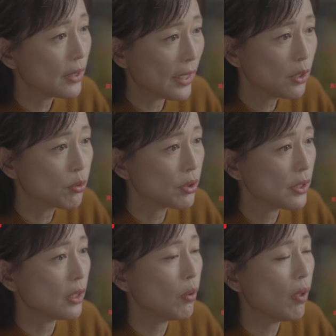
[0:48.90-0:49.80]
哪一种
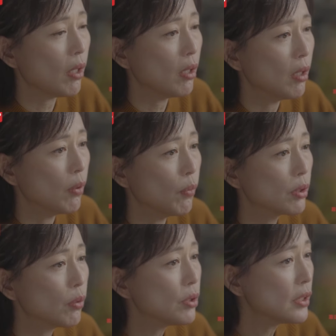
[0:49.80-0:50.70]
情况，
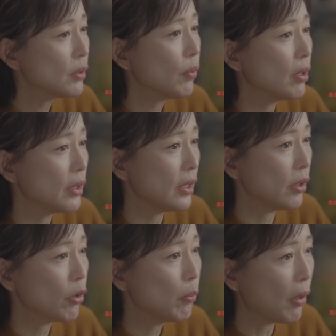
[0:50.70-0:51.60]
我都希望你
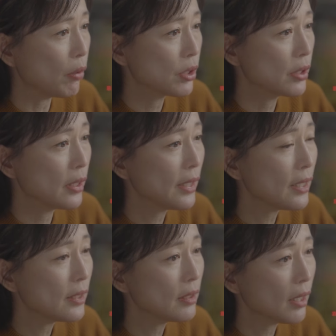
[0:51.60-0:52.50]
能够保持着
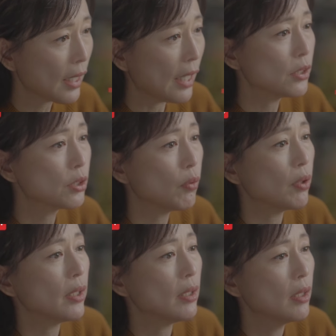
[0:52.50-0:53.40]
内心的感受
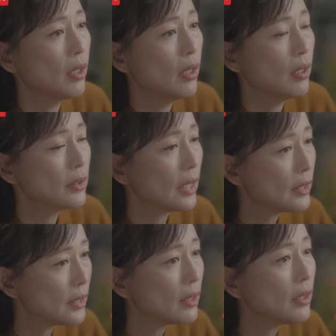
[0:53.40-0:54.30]
力，在
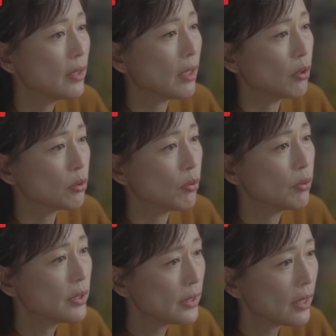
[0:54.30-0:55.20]
经历当
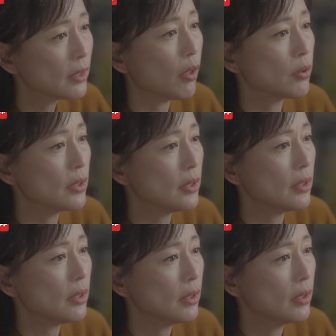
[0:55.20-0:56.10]
中见到自
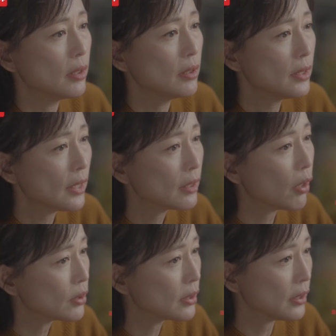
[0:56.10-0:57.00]
己，见
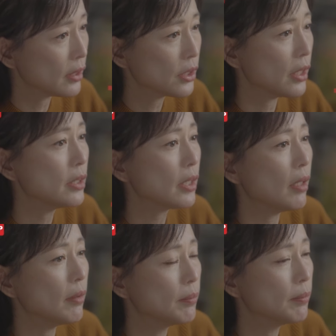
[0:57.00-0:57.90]
到自己的成长。